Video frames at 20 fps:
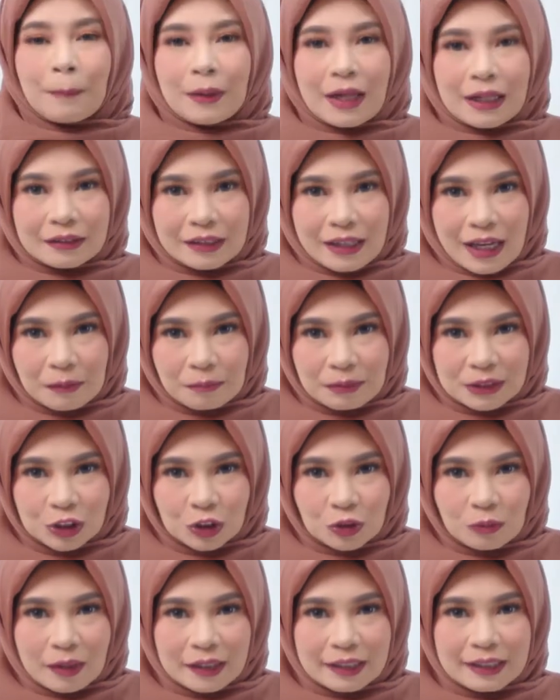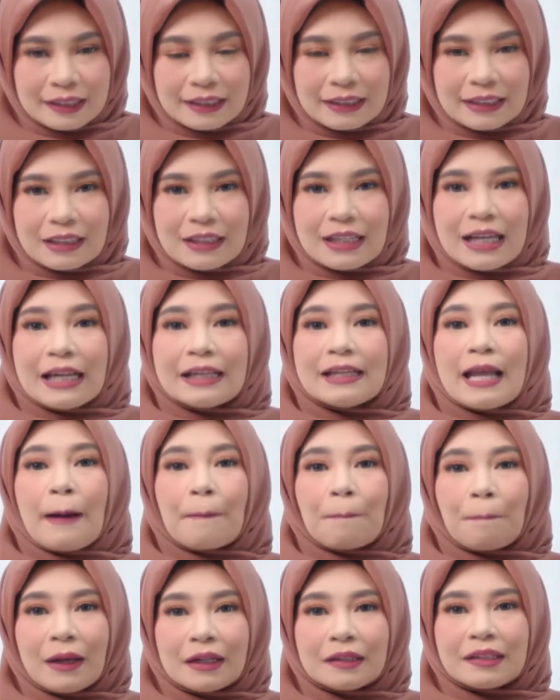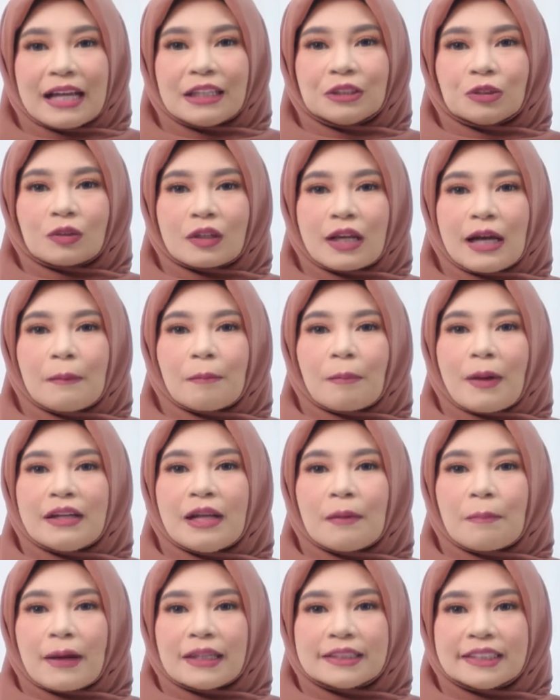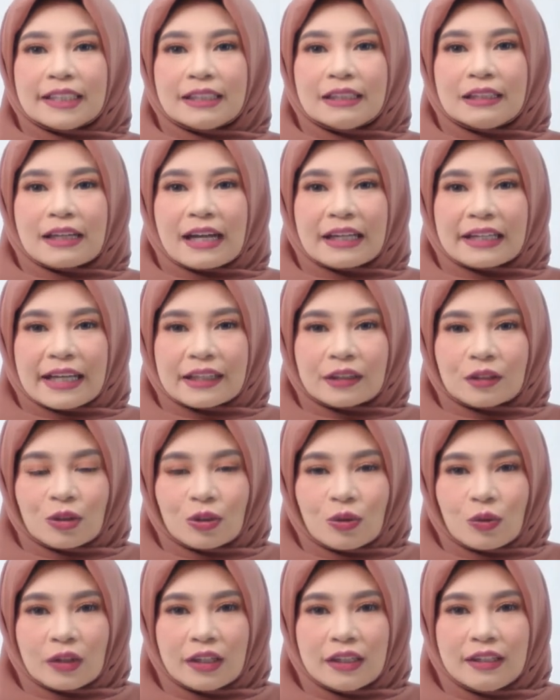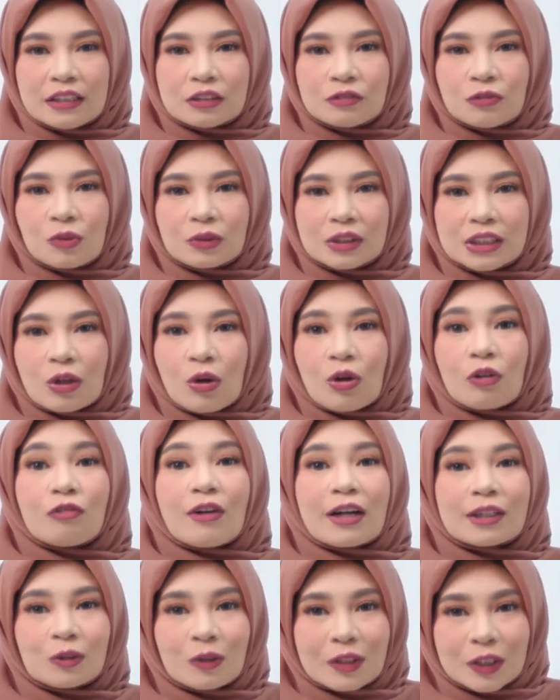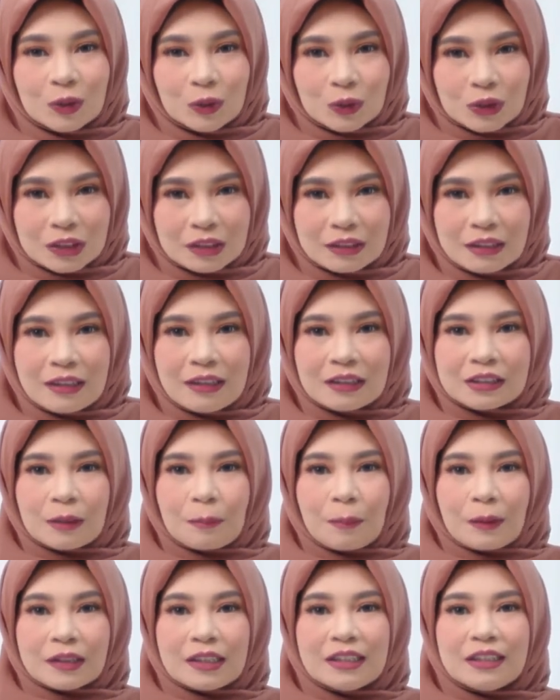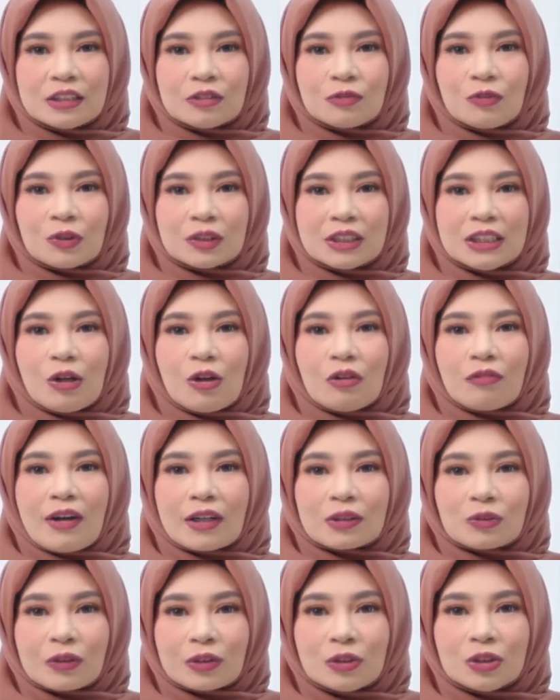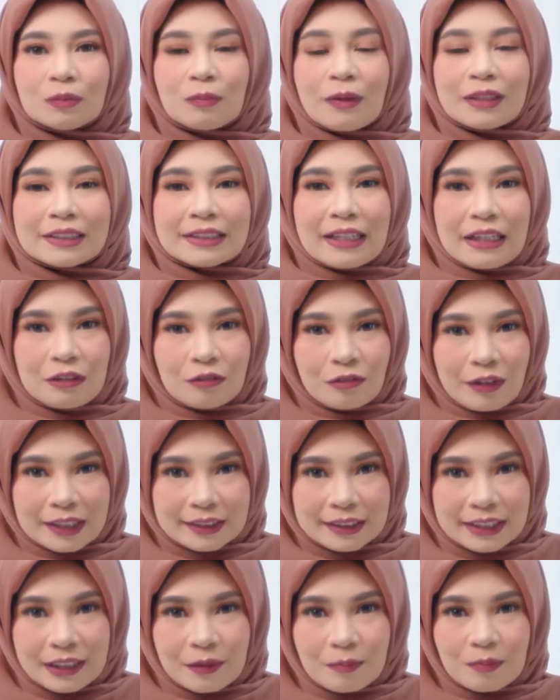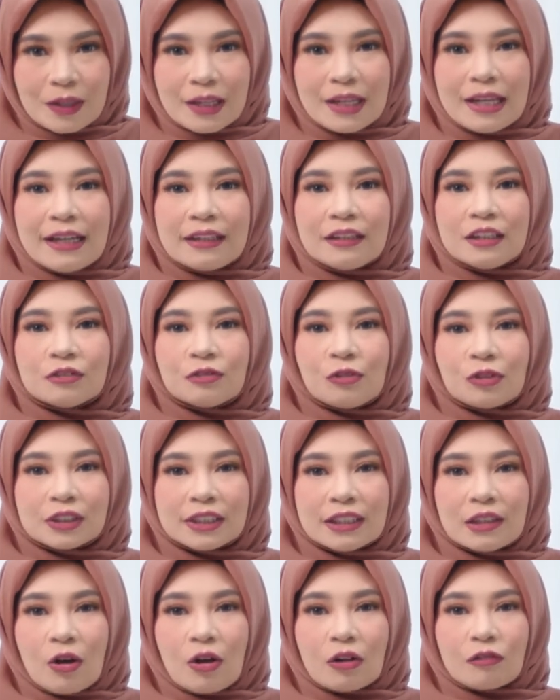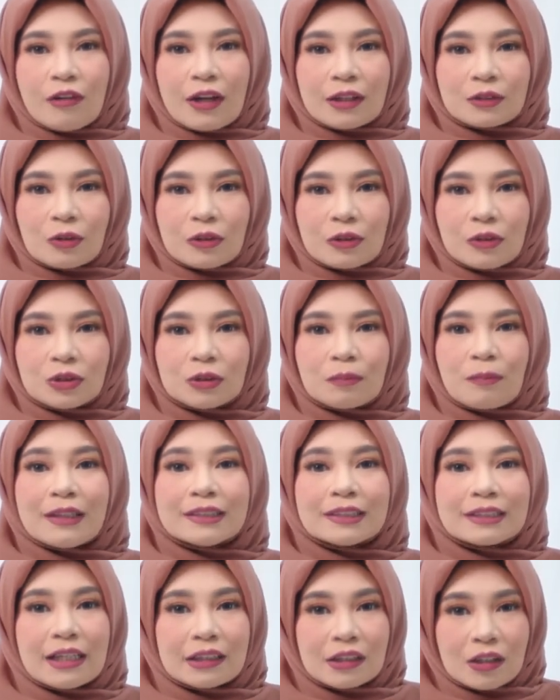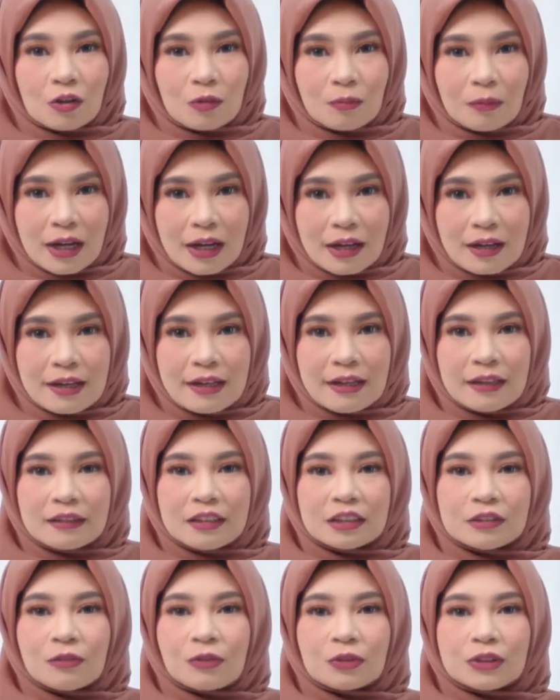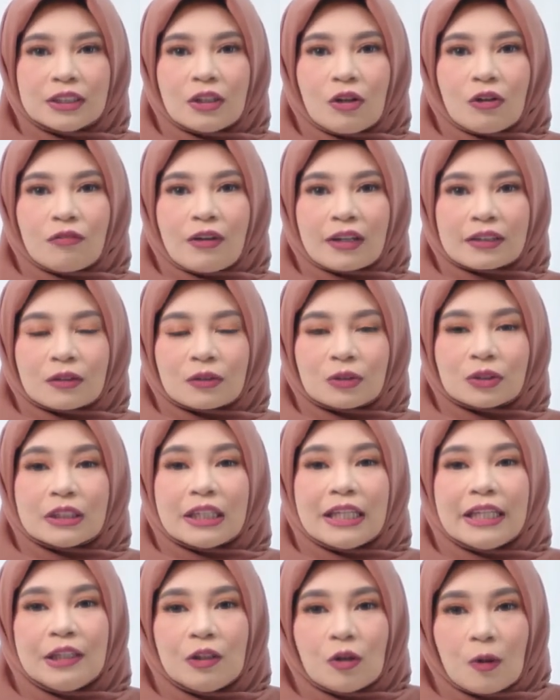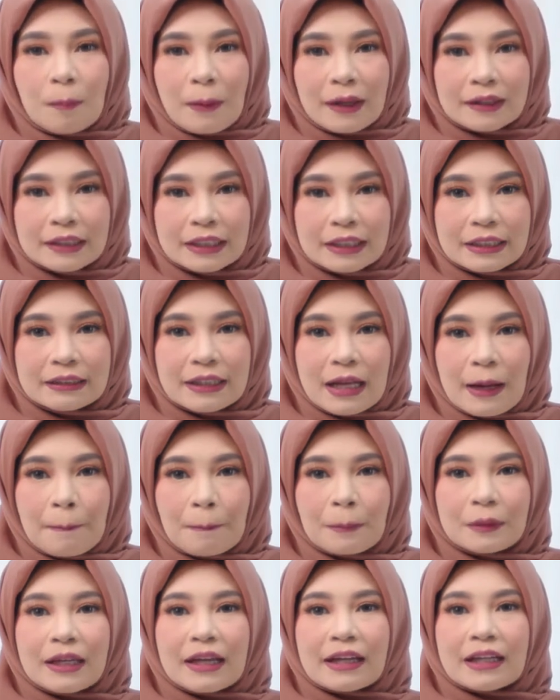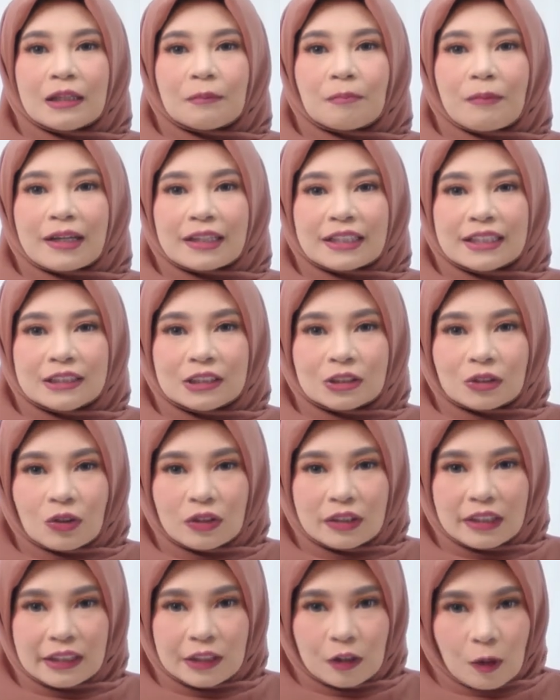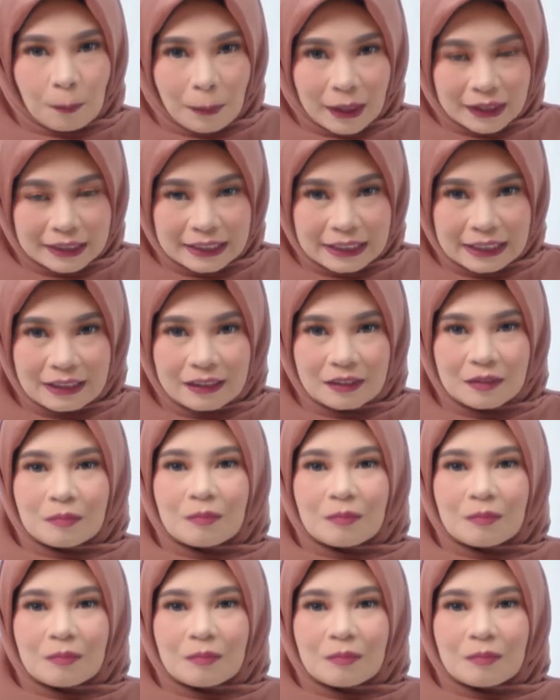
Pelatihan penciuman ini dapat dianjurkan pada pasien dengan etiologi disfungsi olfaktorius, seperti disfungsi olfaktorius pasca infeksi, disfungsi olfaktorius pasca trauma, disfungsi olfaktorius idiopatik, dan penyakit Parkinson idiopatik.